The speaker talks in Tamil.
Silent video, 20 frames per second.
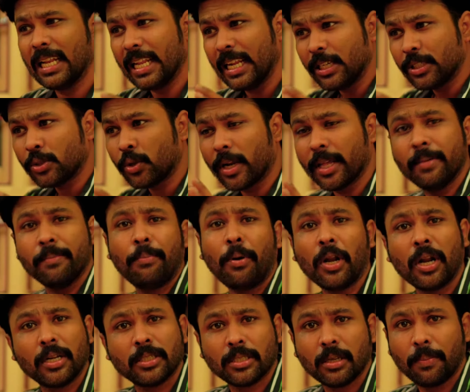லென்ஸோட
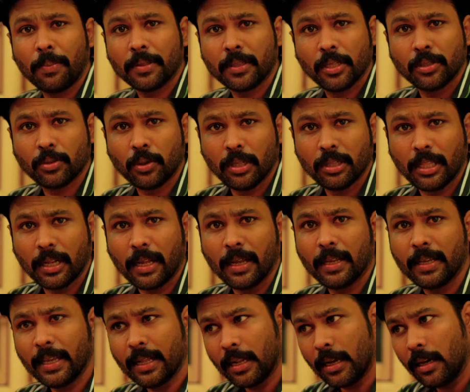இம்பார்ட்டன்ஸை பற்றி சொல்லித்தரேன்
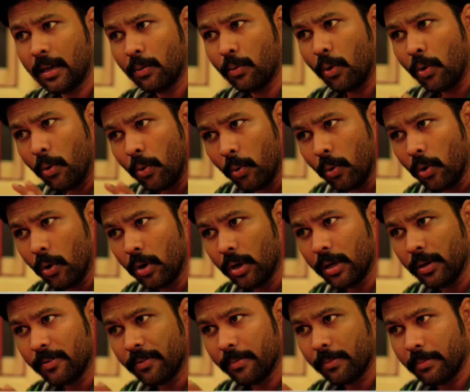ஏன்னா ஒவ்வொரு
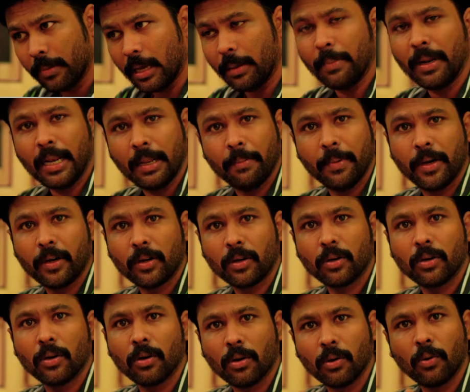
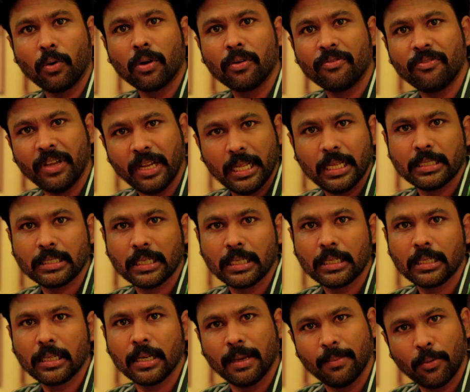மில்லிமீட்டருக்கும் ஒரு ஃபீலிங்ஸ்
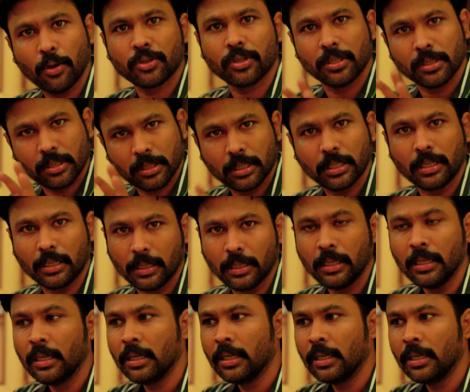இருக்குது எமோஷன்ஸும் இருக்குது